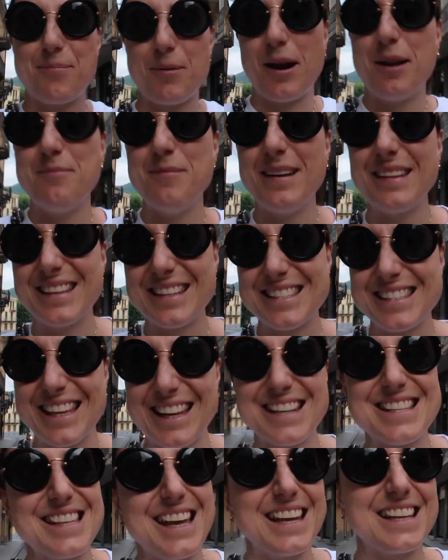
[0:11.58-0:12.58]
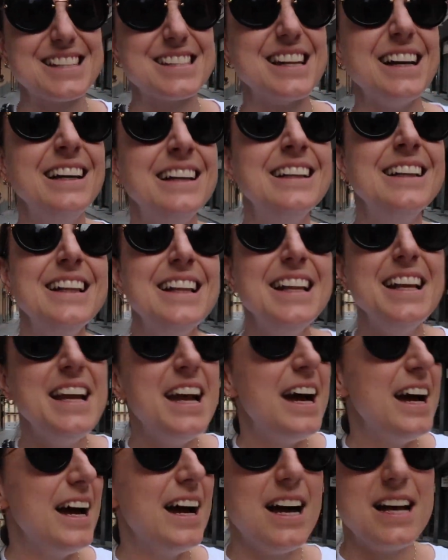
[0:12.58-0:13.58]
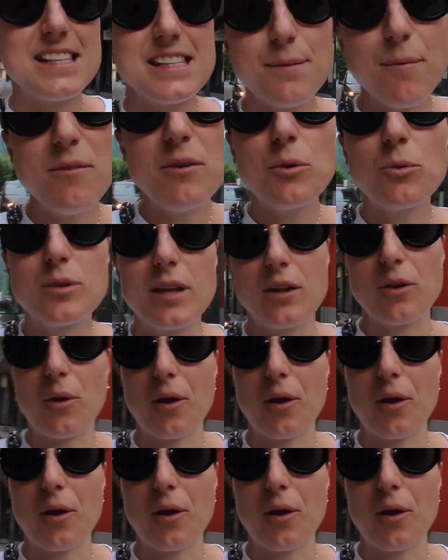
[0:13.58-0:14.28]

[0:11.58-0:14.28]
probabilmente stare senza eh, Siamo venuti a